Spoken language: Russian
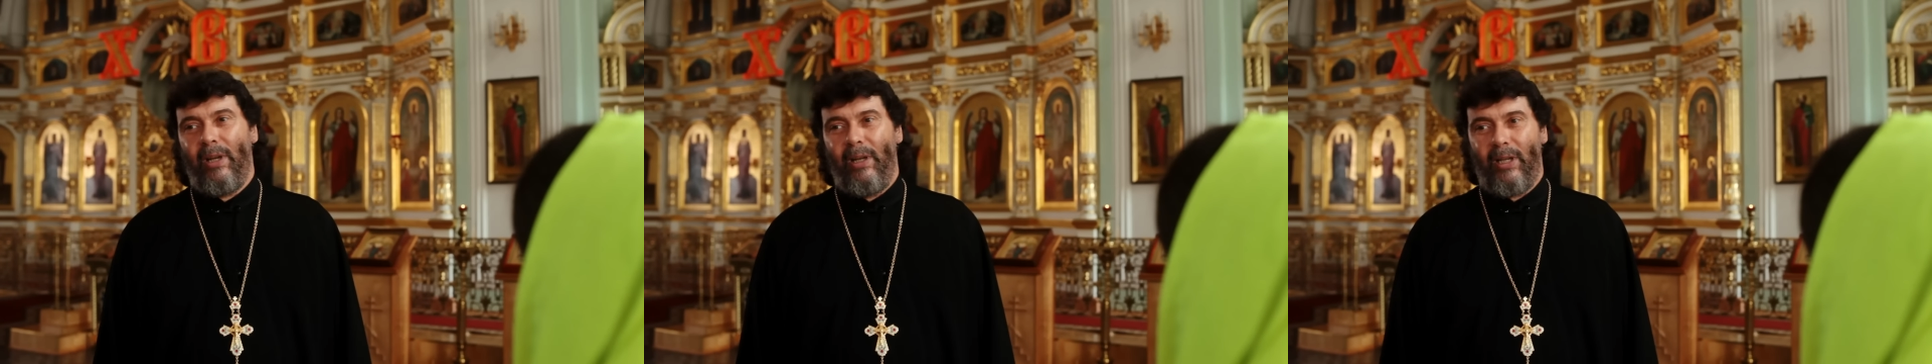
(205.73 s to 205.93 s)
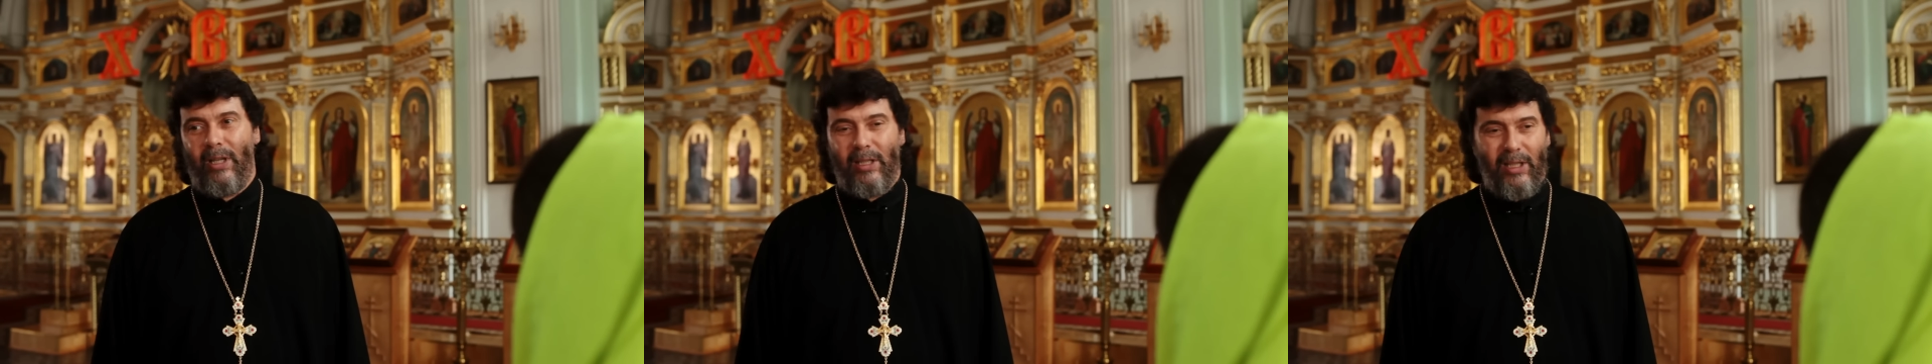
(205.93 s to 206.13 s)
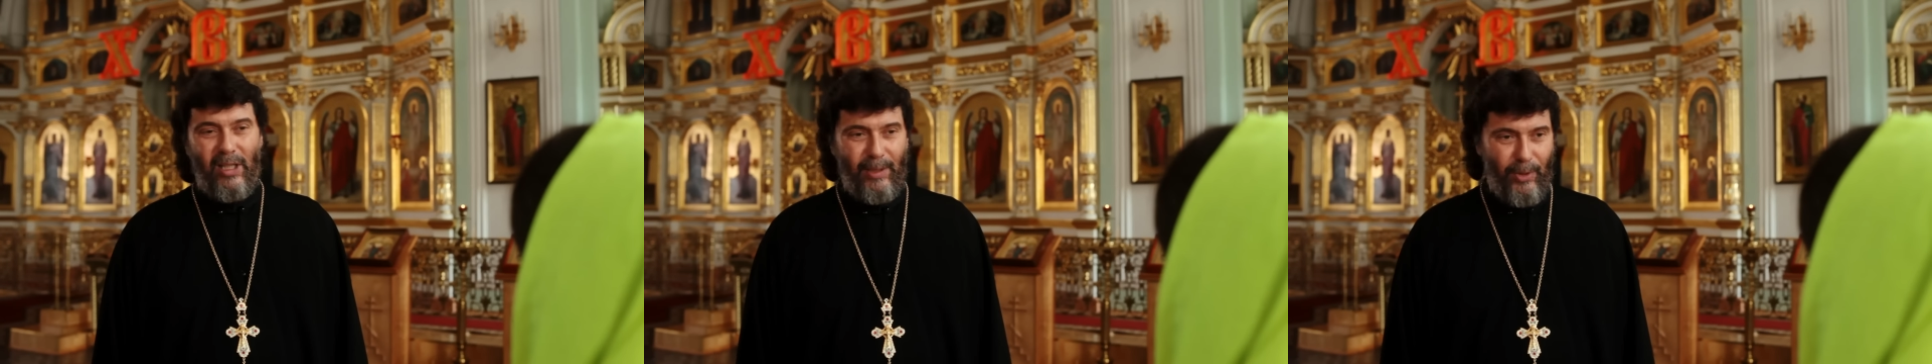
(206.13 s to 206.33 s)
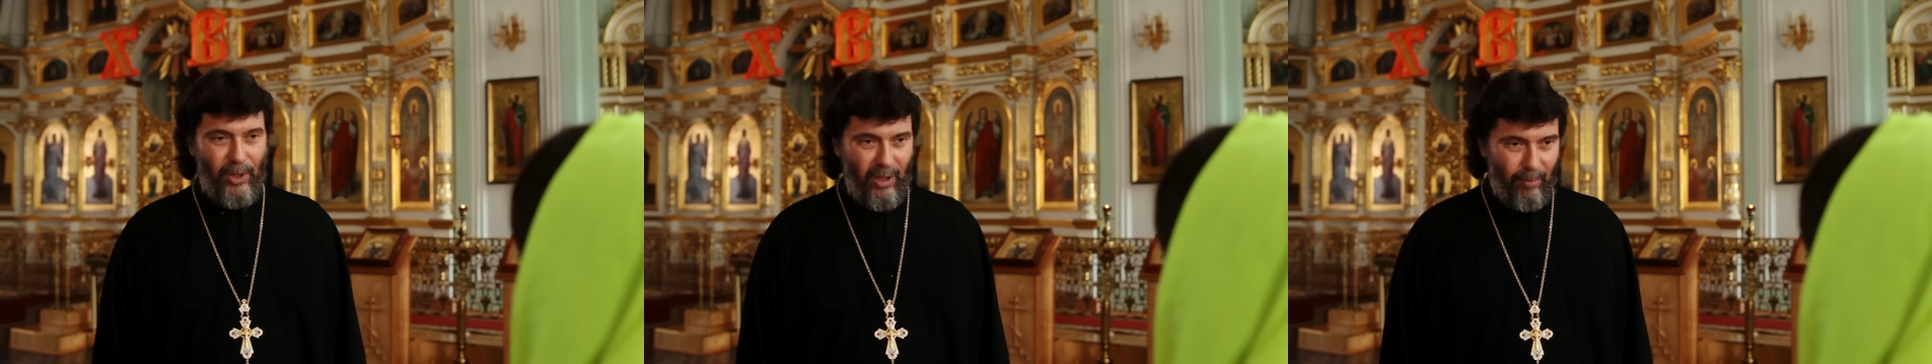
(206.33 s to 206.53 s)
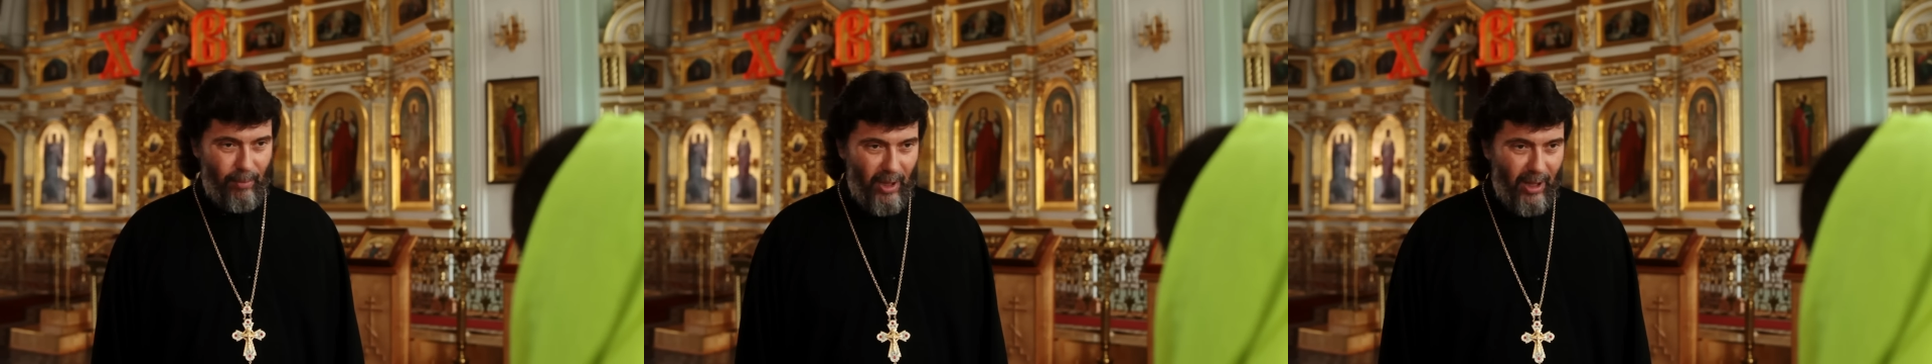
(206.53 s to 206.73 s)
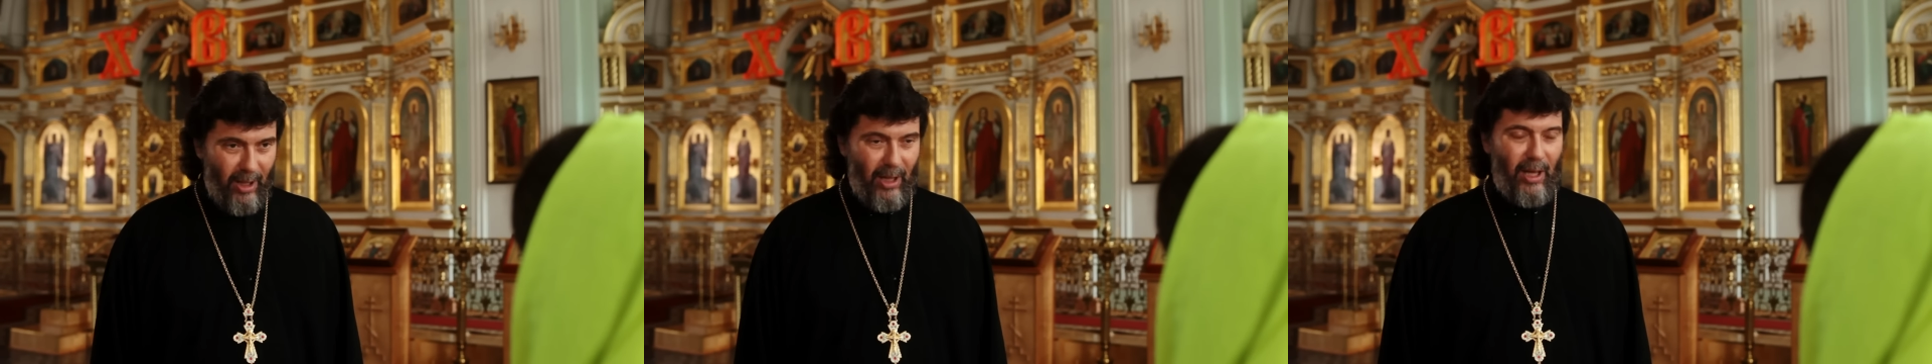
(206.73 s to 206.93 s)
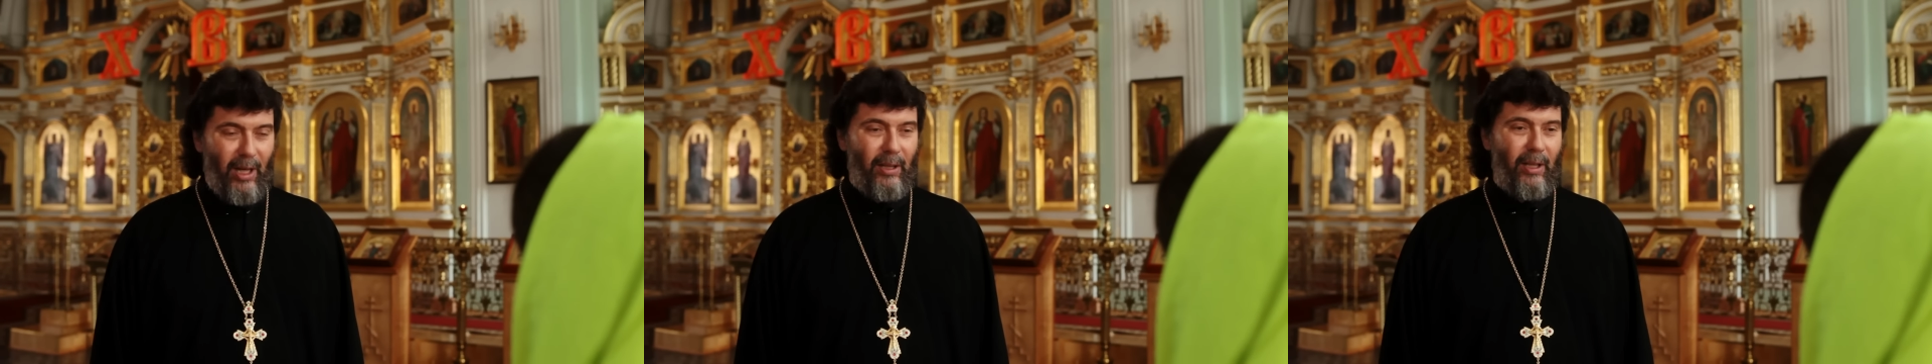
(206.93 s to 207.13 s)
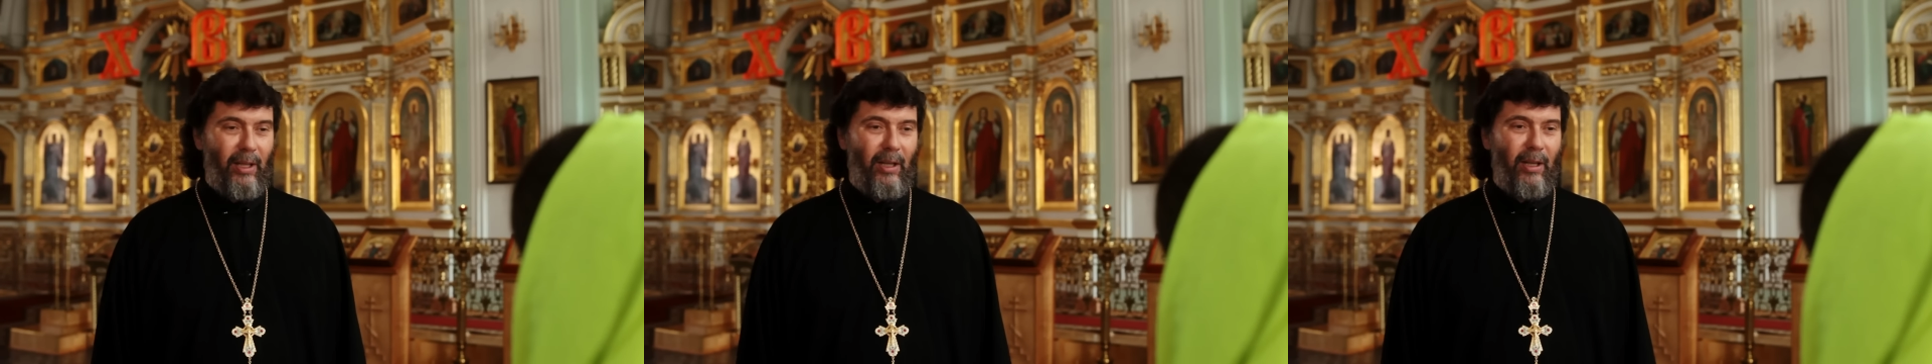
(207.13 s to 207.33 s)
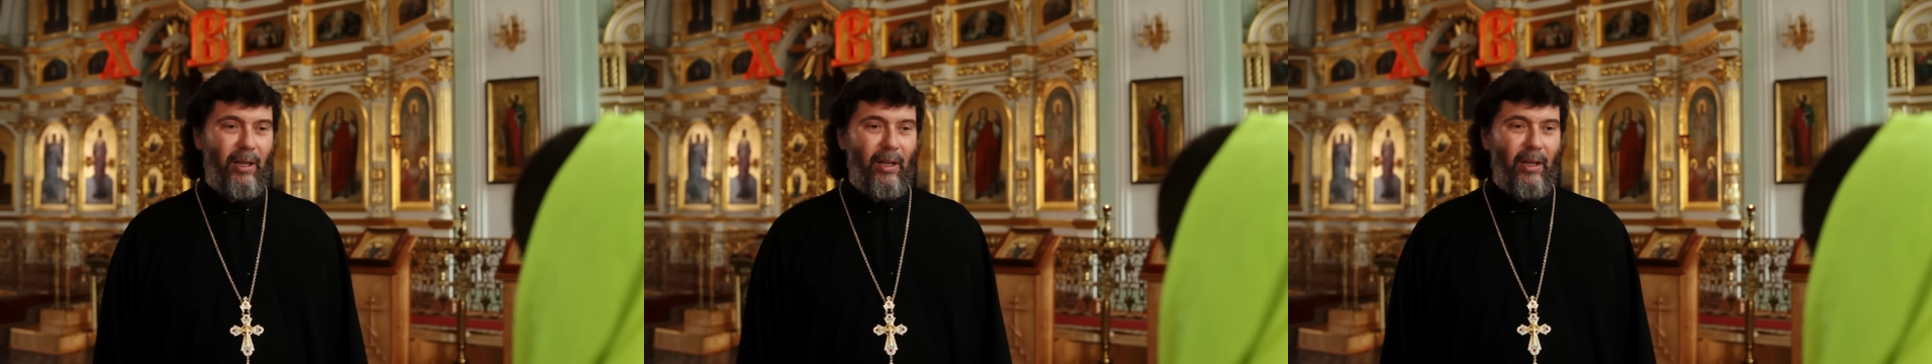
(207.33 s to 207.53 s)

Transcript: И, казалось бы, человек богатый,